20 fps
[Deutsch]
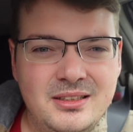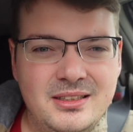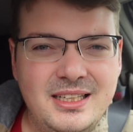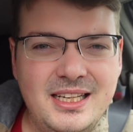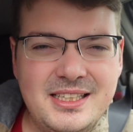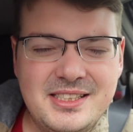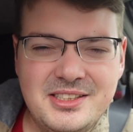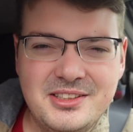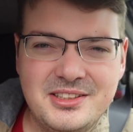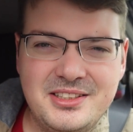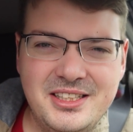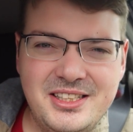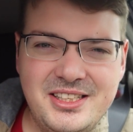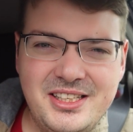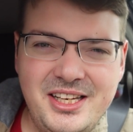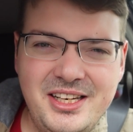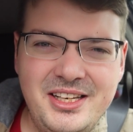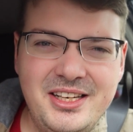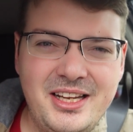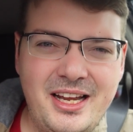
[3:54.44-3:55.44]
Lasst doch die
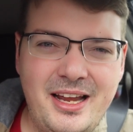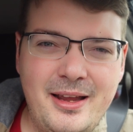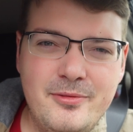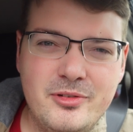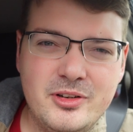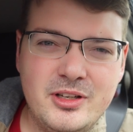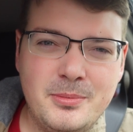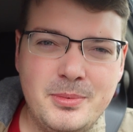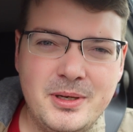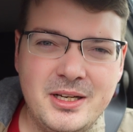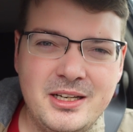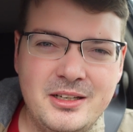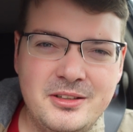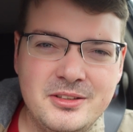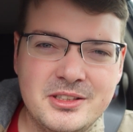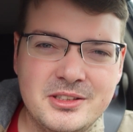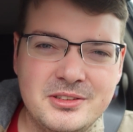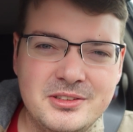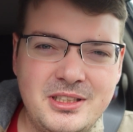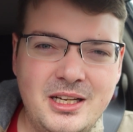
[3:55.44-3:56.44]
Kinder einfach dabei
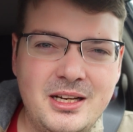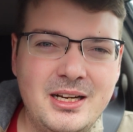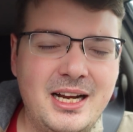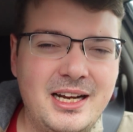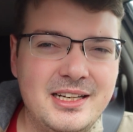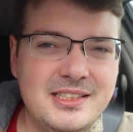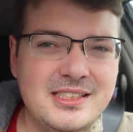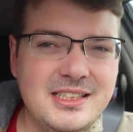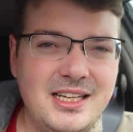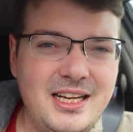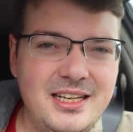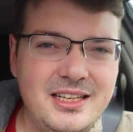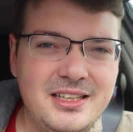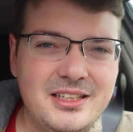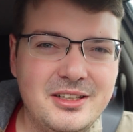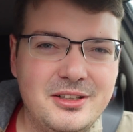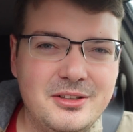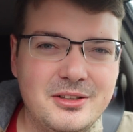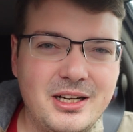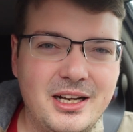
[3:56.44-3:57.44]
raus. Und da ganz
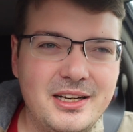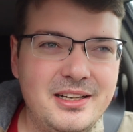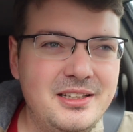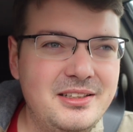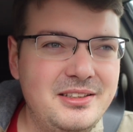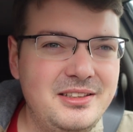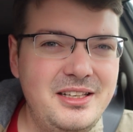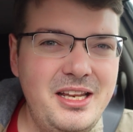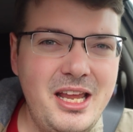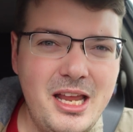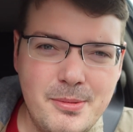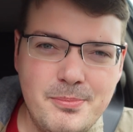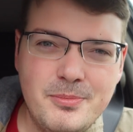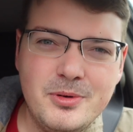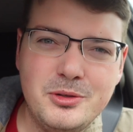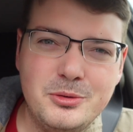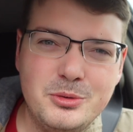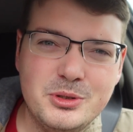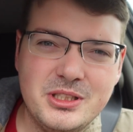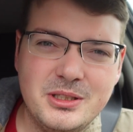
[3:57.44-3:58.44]
ehrlich auch einen lieben
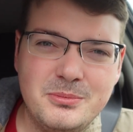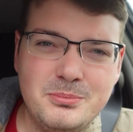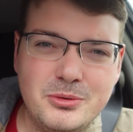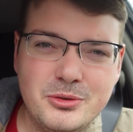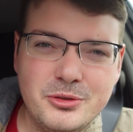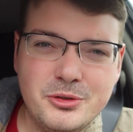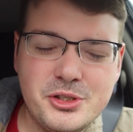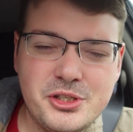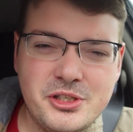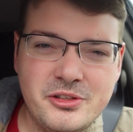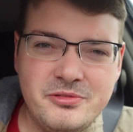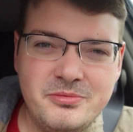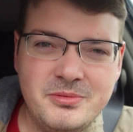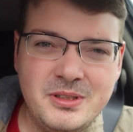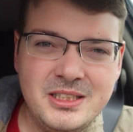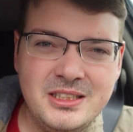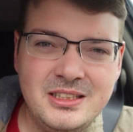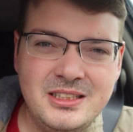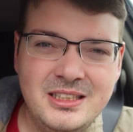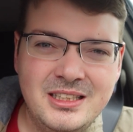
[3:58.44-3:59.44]
Gruß an Bodo
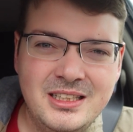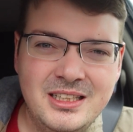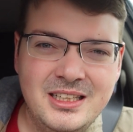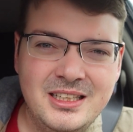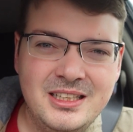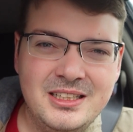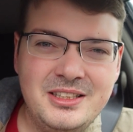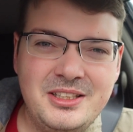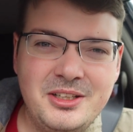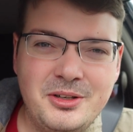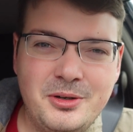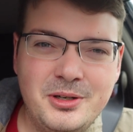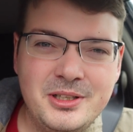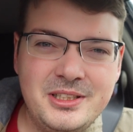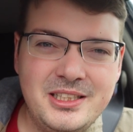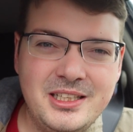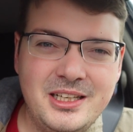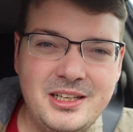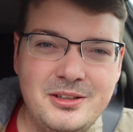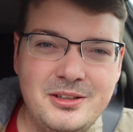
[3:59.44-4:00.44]
Schiffmann, der heute